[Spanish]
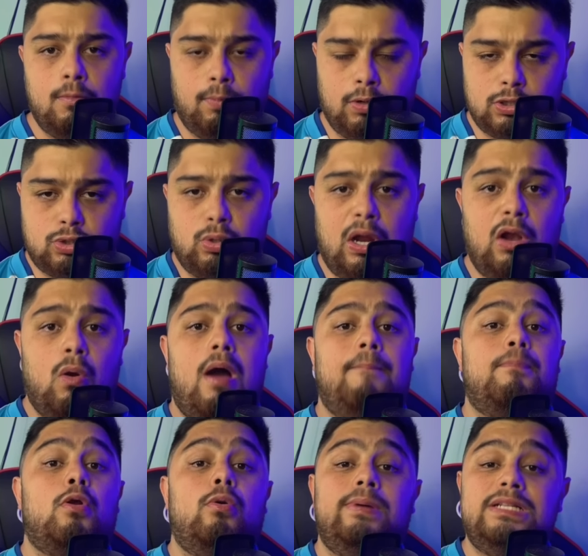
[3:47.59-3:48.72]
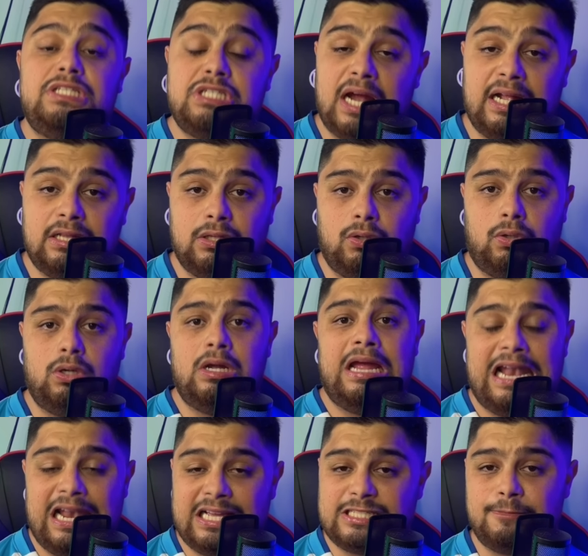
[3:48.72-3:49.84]
por suelo aprovechando
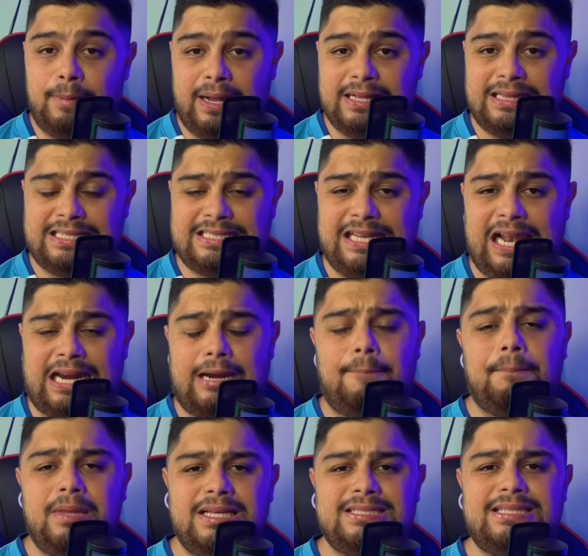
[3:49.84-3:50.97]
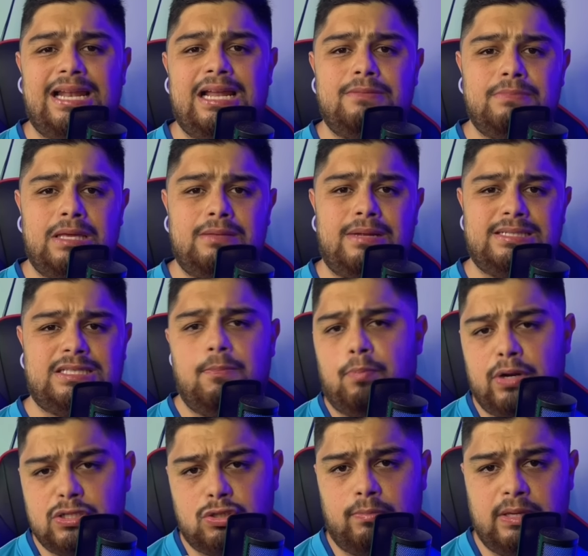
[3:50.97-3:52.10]
las bandas y la rapidez de las mismas y por
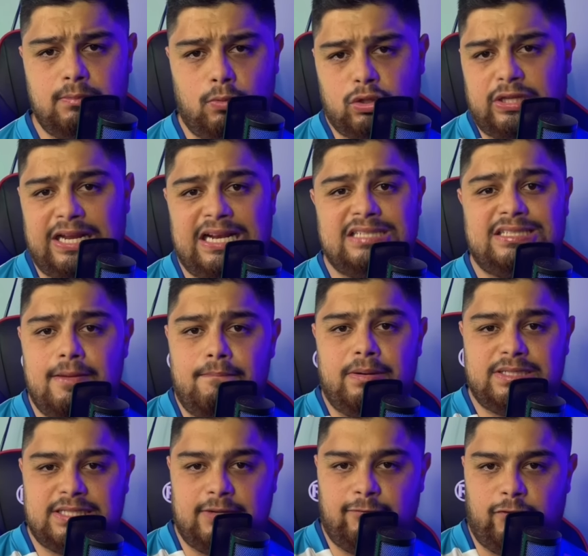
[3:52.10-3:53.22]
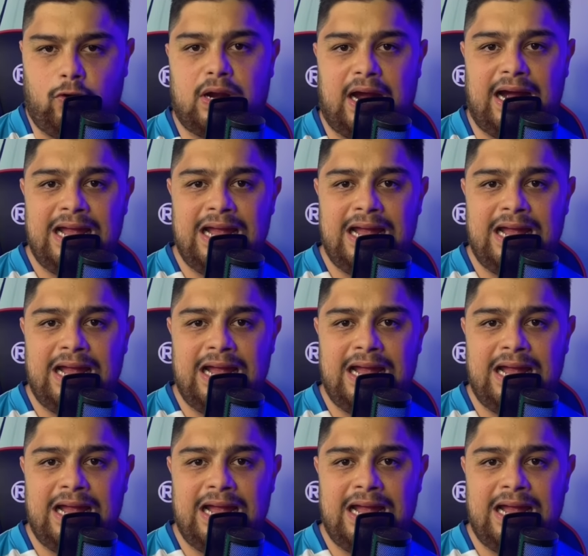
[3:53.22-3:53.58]
eso mismo Tena siempre se enfoca